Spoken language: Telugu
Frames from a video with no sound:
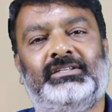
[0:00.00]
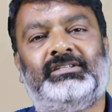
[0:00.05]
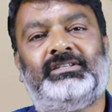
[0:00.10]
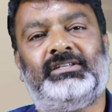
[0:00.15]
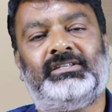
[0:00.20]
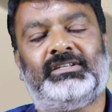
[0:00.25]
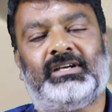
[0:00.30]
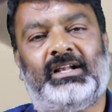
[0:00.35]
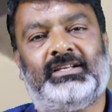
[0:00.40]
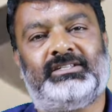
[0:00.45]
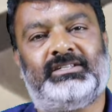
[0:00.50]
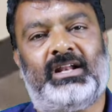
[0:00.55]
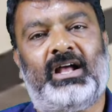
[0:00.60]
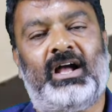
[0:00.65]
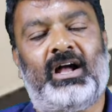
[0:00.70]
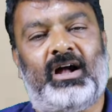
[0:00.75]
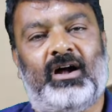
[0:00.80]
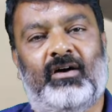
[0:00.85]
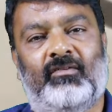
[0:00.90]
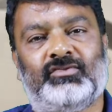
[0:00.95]
చర్చించాల్సిన
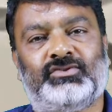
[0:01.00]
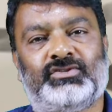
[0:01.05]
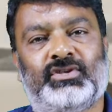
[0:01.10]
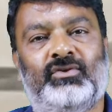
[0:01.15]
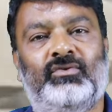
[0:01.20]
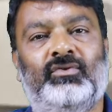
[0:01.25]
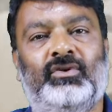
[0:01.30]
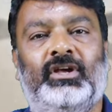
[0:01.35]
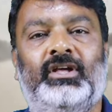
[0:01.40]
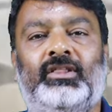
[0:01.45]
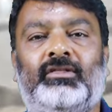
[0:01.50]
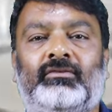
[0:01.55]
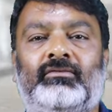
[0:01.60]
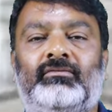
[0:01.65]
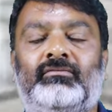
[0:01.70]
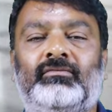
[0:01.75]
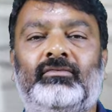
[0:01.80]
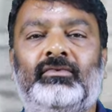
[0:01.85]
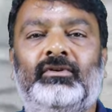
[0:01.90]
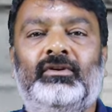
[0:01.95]
అవసరం లేదు
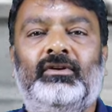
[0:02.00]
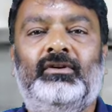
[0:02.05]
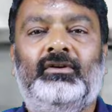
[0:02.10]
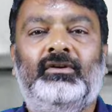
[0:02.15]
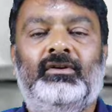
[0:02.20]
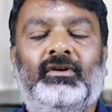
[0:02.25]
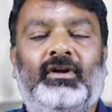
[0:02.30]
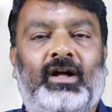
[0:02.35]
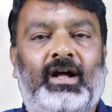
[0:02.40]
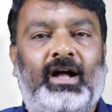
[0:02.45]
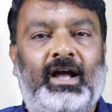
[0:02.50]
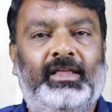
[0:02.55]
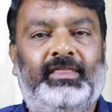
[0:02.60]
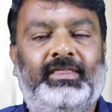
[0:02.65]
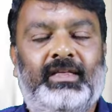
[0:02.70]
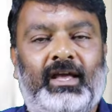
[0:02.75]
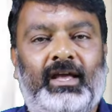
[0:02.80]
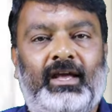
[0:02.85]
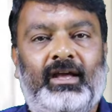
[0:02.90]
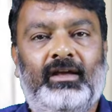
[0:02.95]

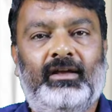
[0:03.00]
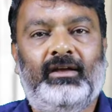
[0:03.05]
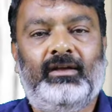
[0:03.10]
అయితే